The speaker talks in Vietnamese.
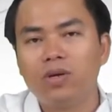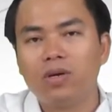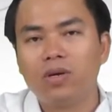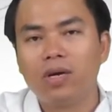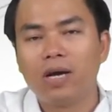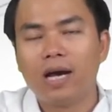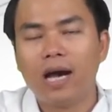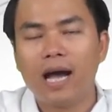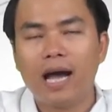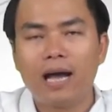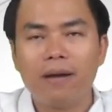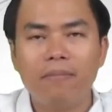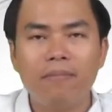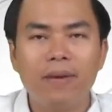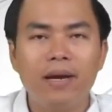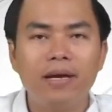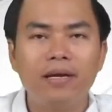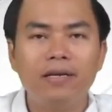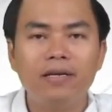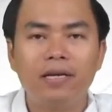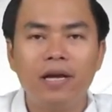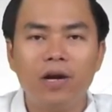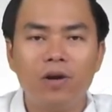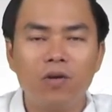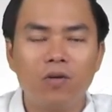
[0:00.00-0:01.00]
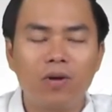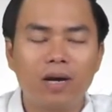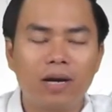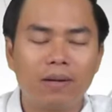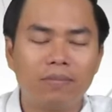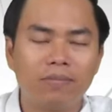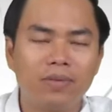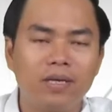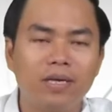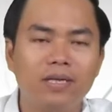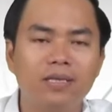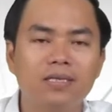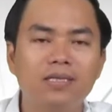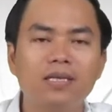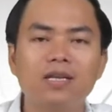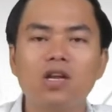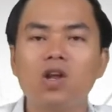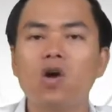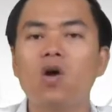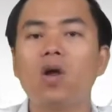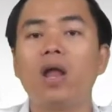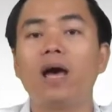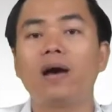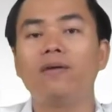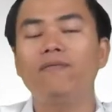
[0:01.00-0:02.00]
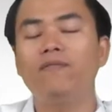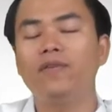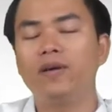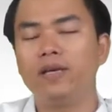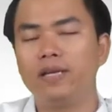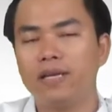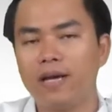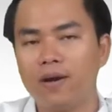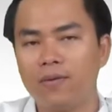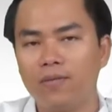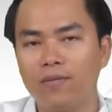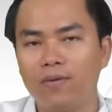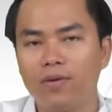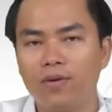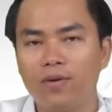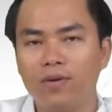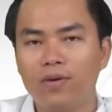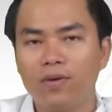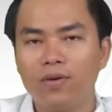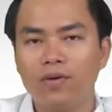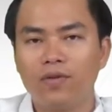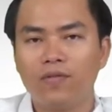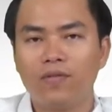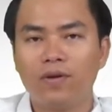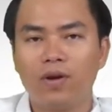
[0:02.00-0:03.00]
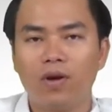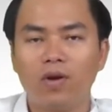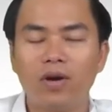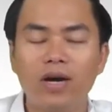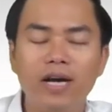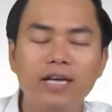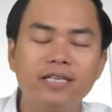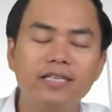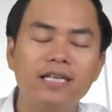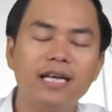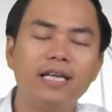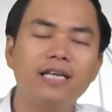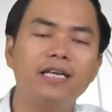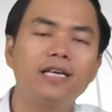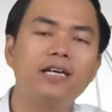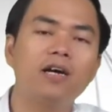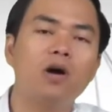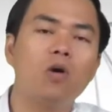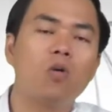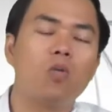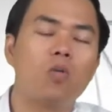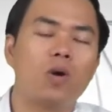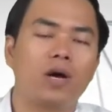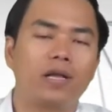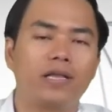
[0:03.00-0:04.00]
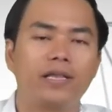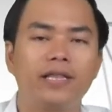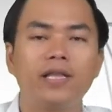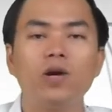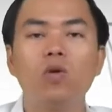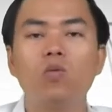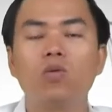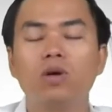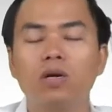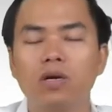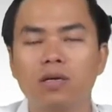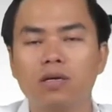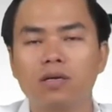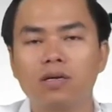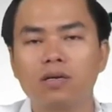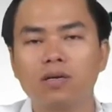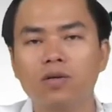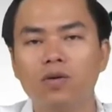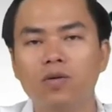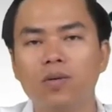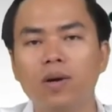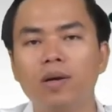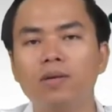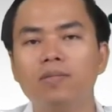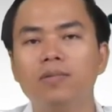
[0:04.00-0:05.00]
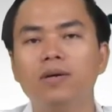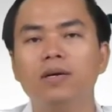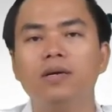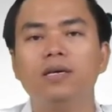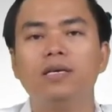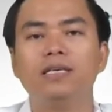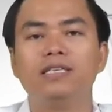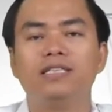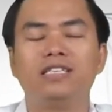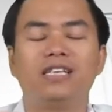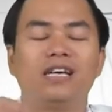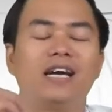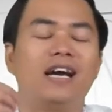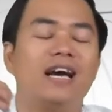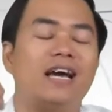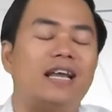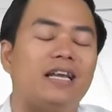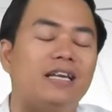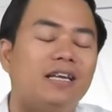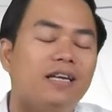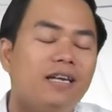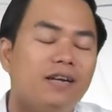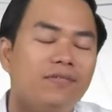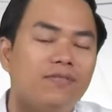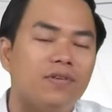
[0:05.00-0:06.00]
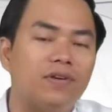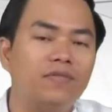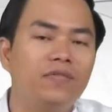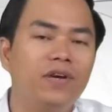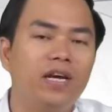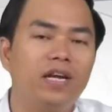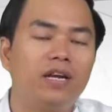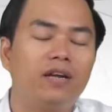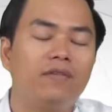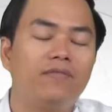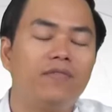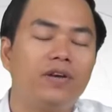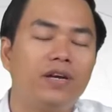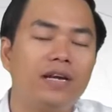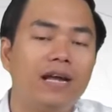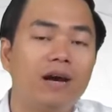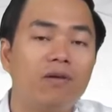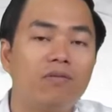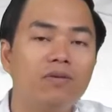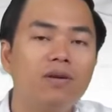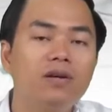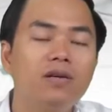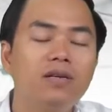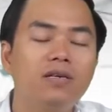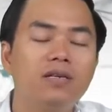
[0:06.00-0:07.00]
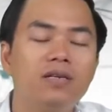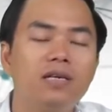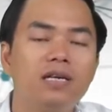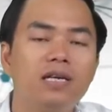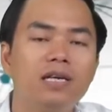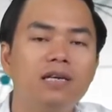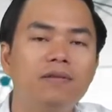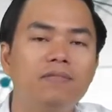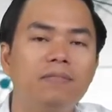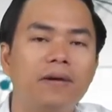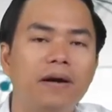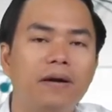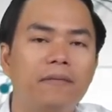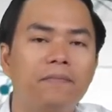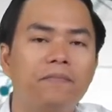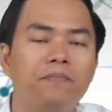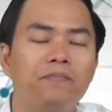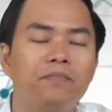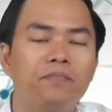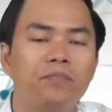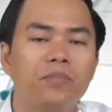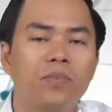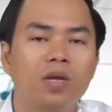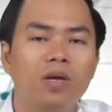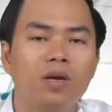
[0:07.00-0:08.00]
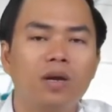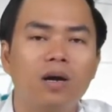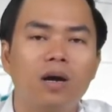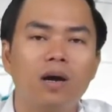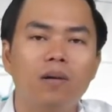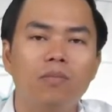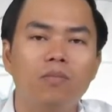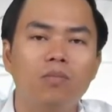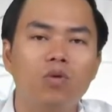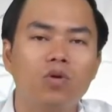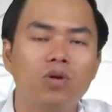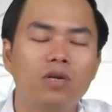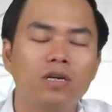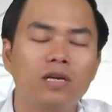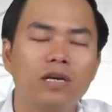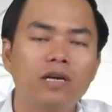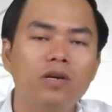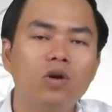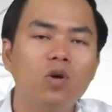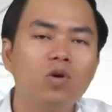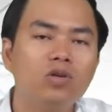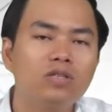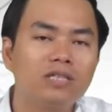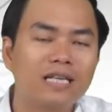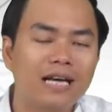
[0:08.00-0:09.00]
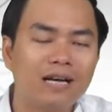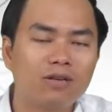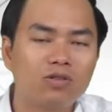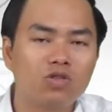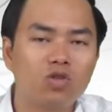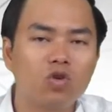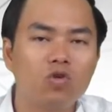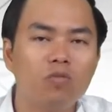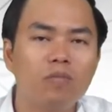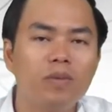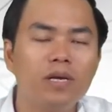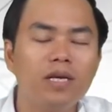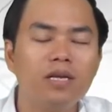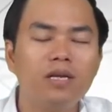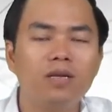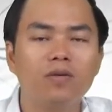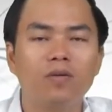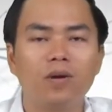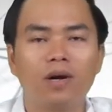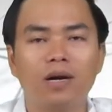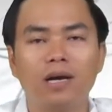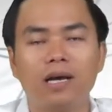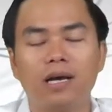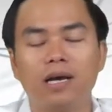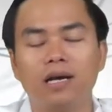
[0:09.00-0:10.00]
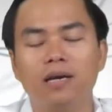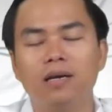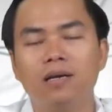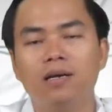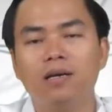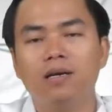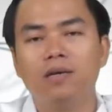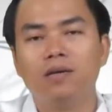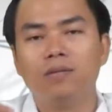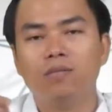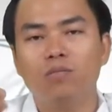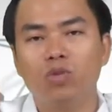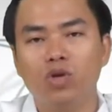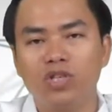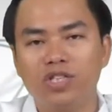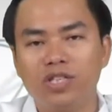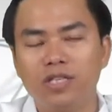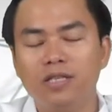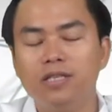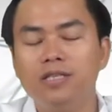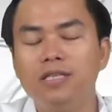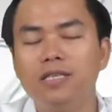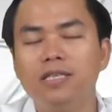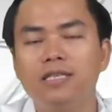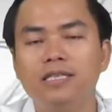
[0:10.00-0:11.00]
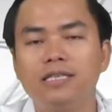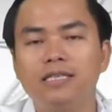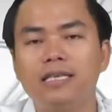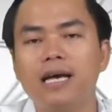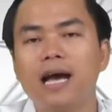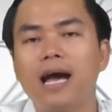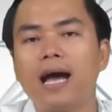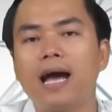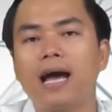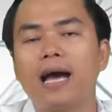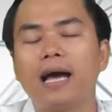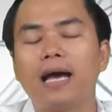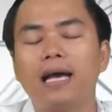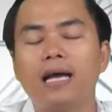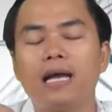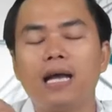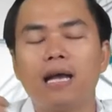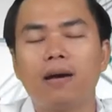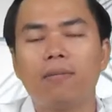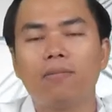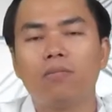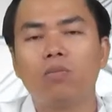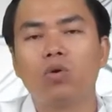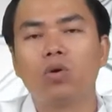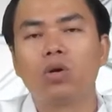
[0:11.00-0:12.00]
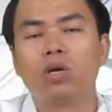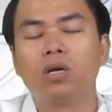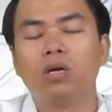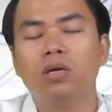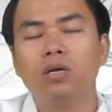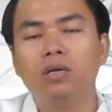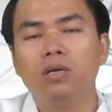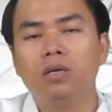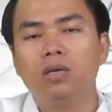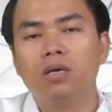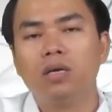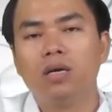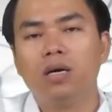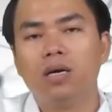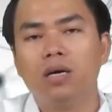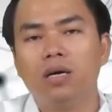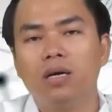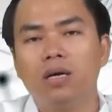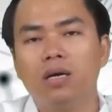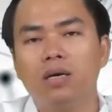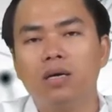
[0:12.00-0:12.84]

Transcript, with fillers: à, hai bên đều cảm thấy rất lo lắng về nhau và nó gây ra những cái hậu quả tiêu cực đúng không chẳng hạn như là vấn đề về đạo đức khi mà à, một cái ngôi sao showbiz hoặc là một chính trị gia hay là một à,